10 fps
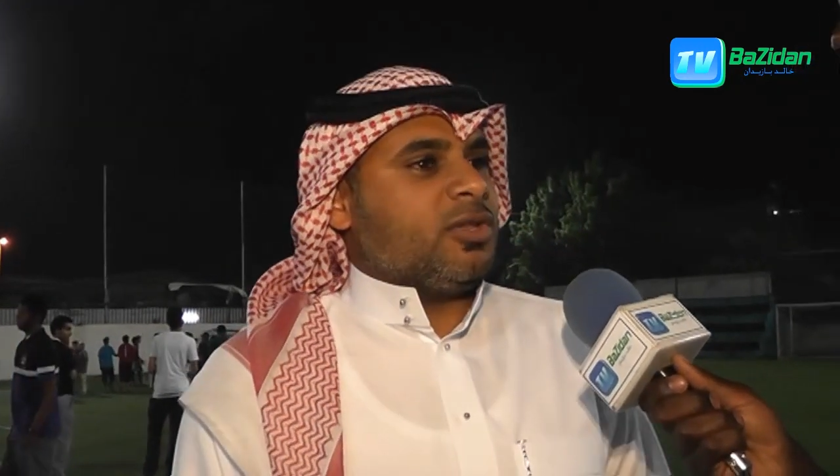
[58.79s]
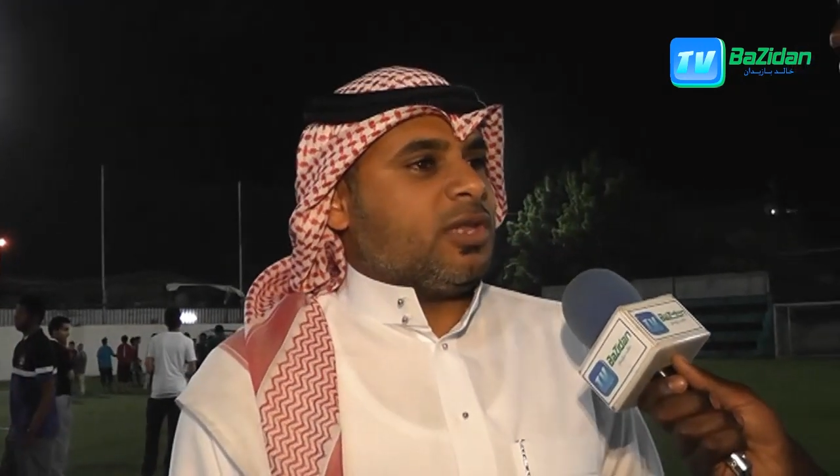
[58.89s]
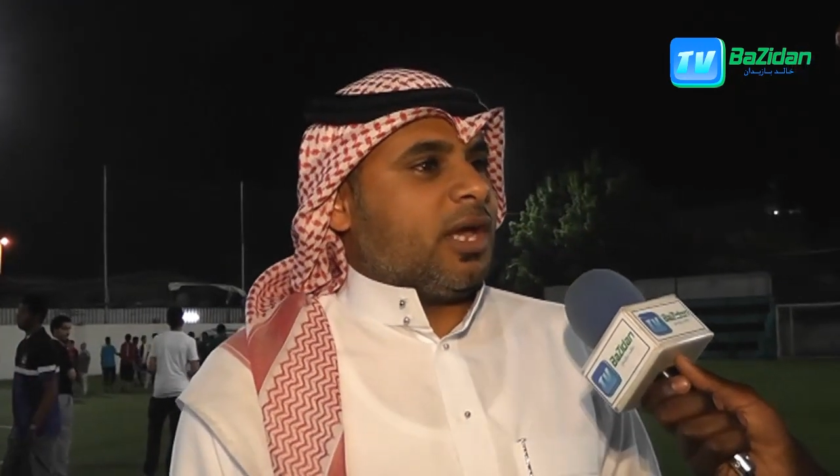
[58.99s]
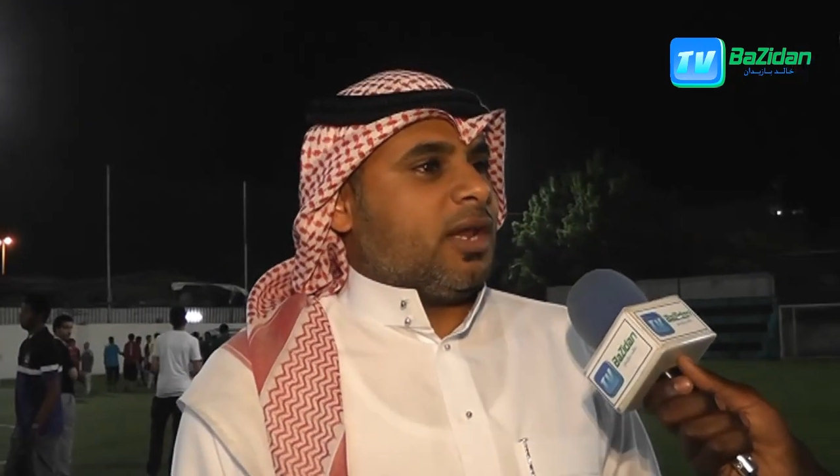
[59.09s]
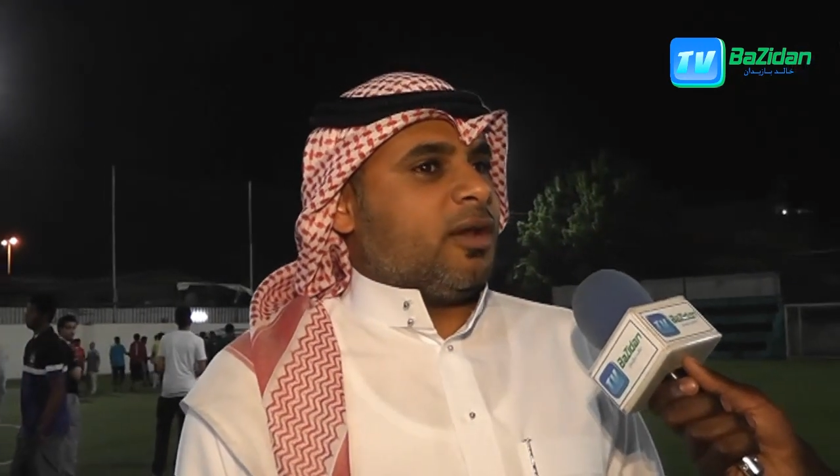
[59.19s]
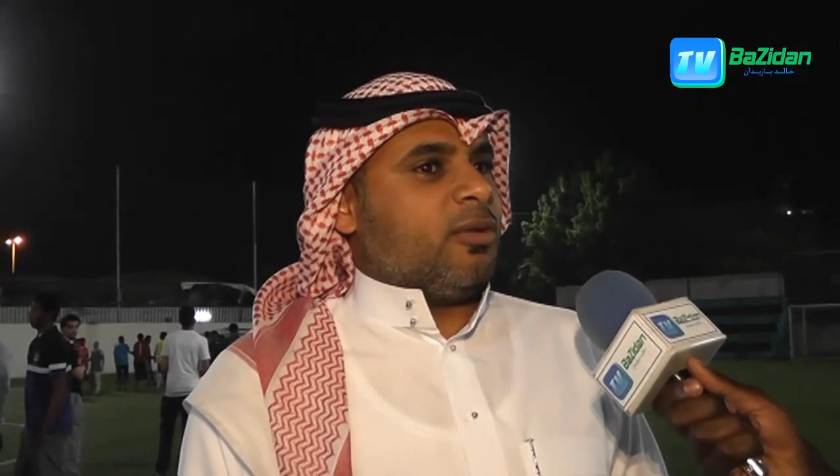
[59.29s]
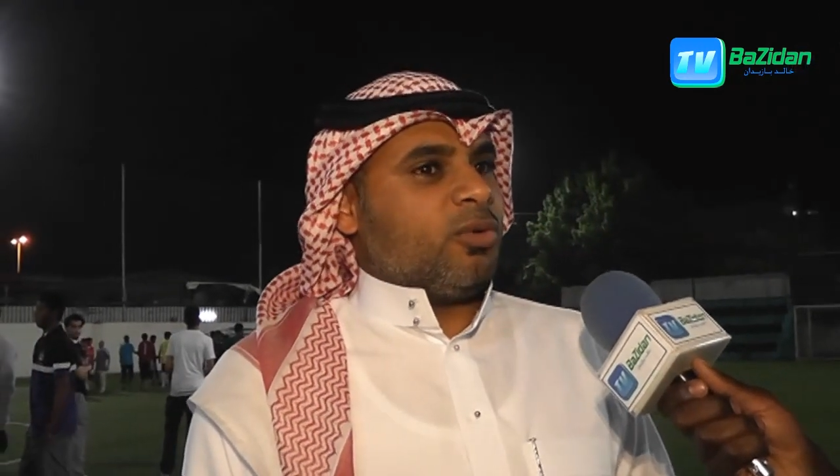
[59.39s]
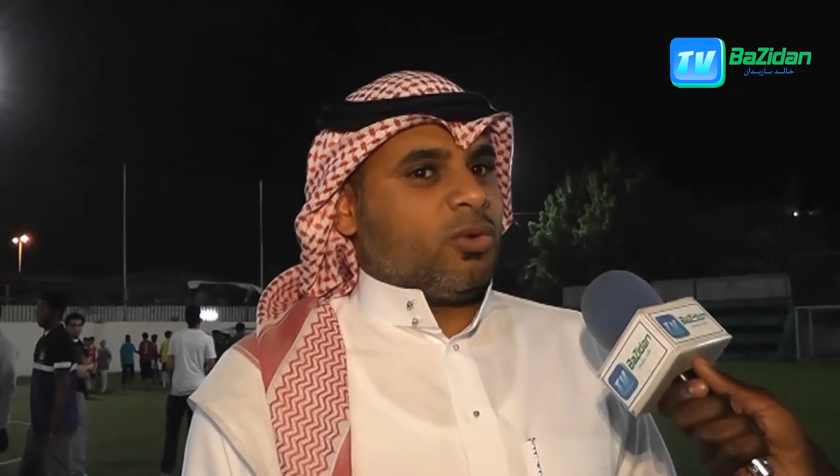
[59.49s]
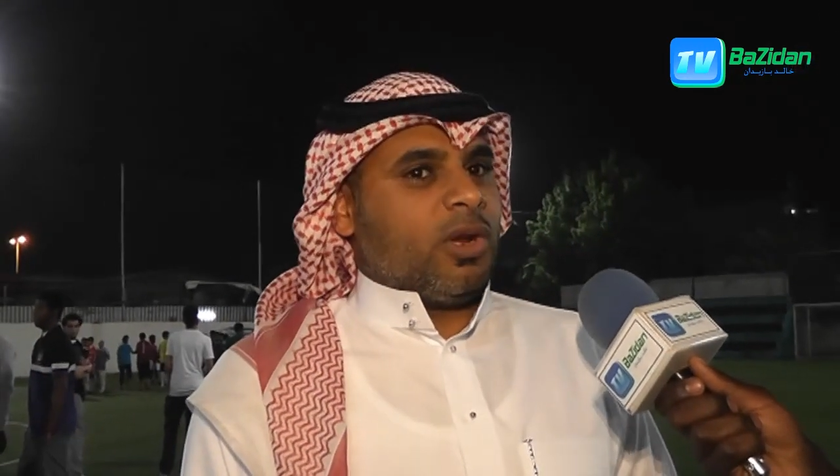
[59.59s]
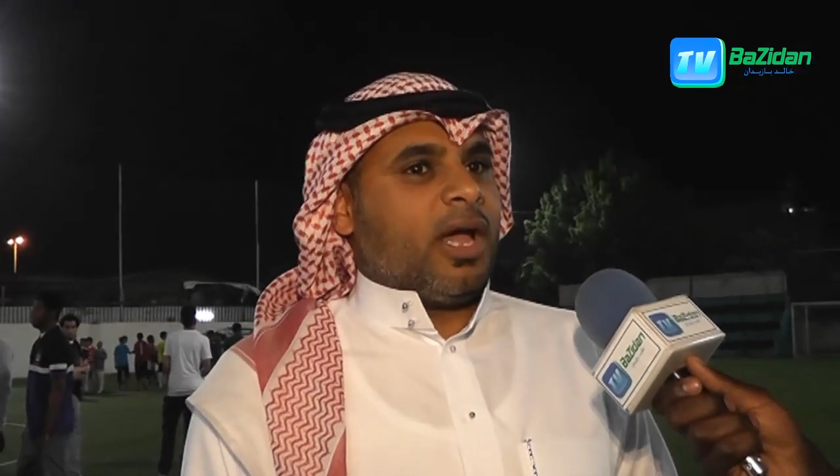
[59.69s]
انشئ الا
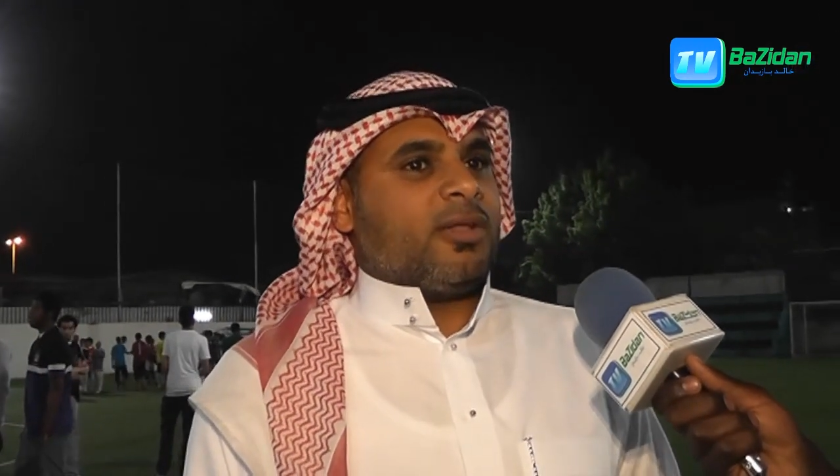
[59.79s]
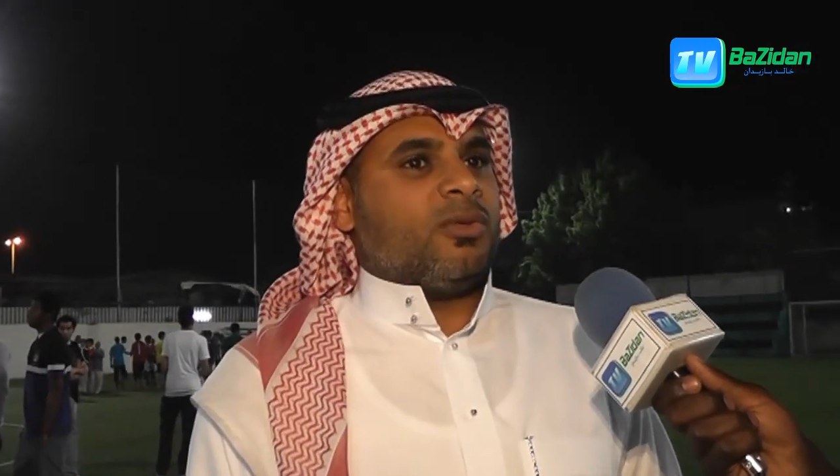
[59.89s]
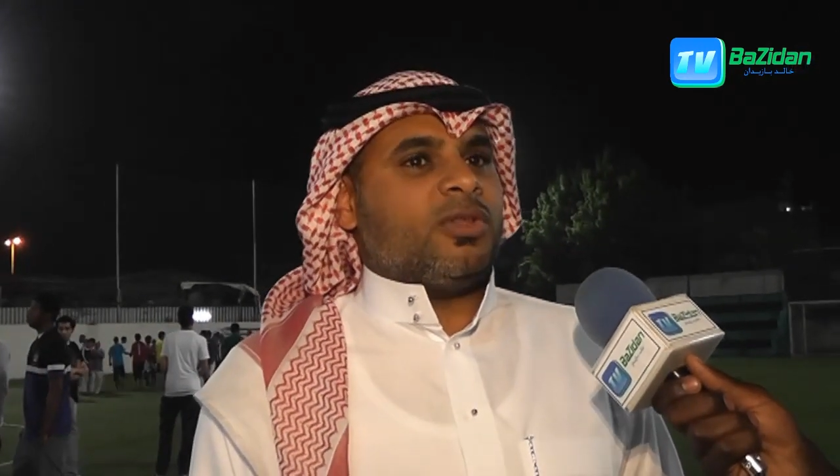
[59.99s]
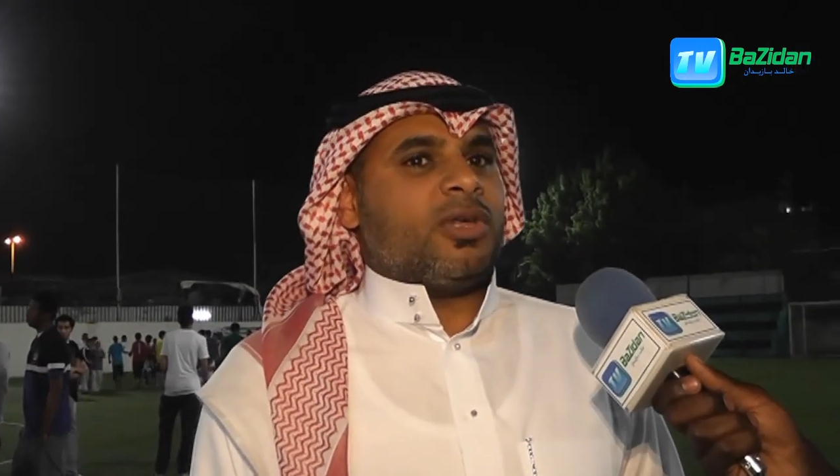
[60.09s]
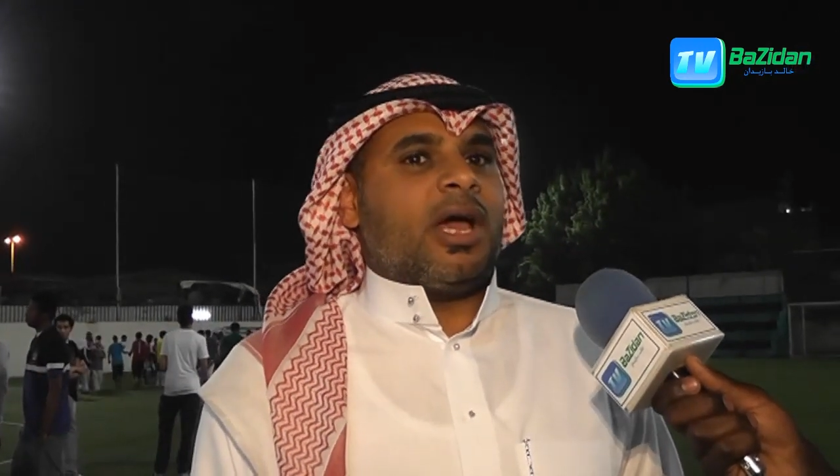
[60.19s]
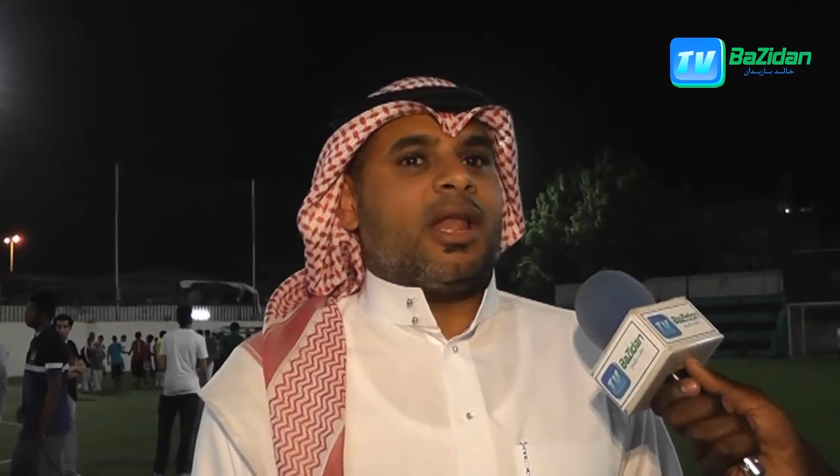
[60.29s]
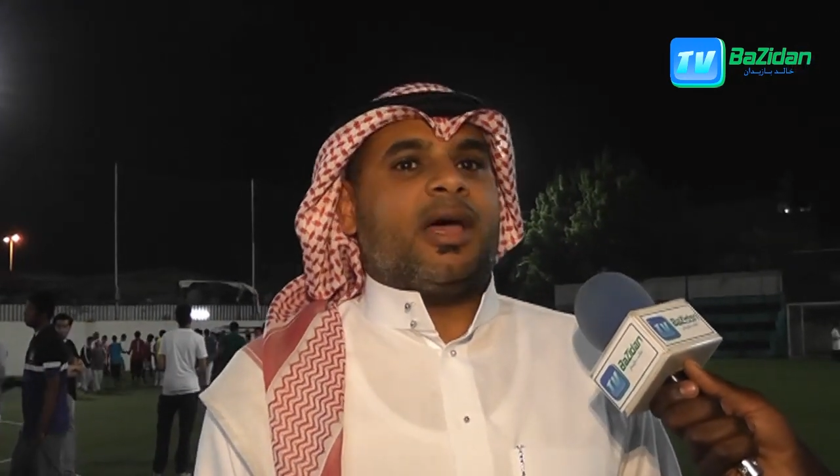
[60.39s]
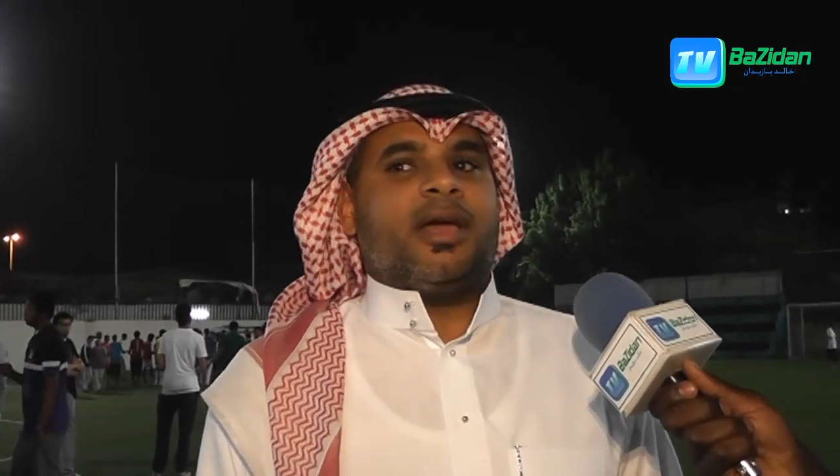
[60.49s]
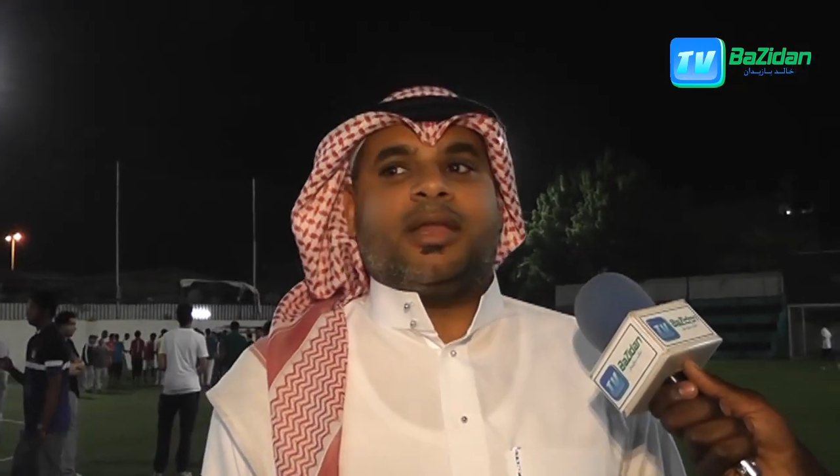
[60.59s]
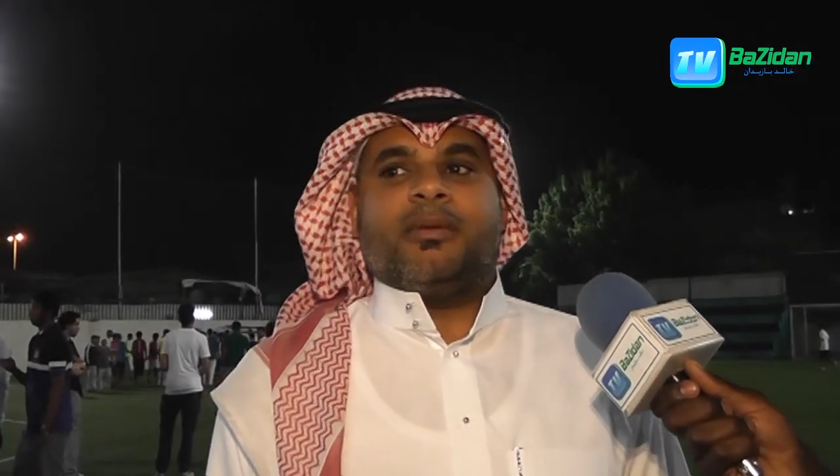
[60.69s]
للبطولات وان شاء
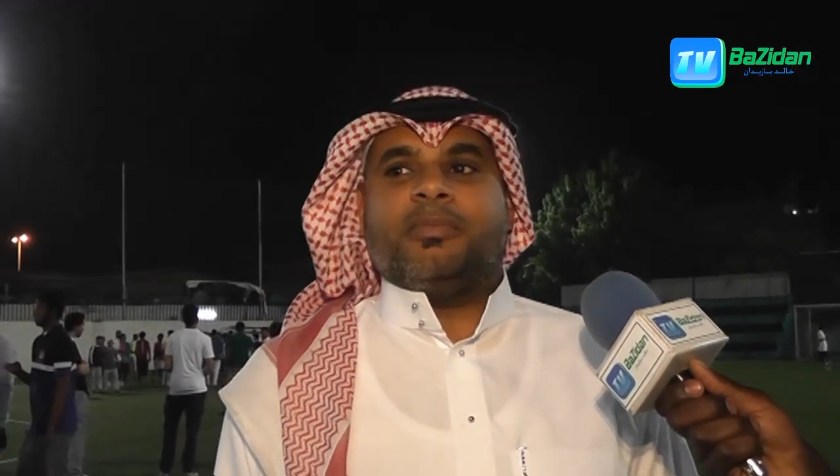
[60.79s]
الله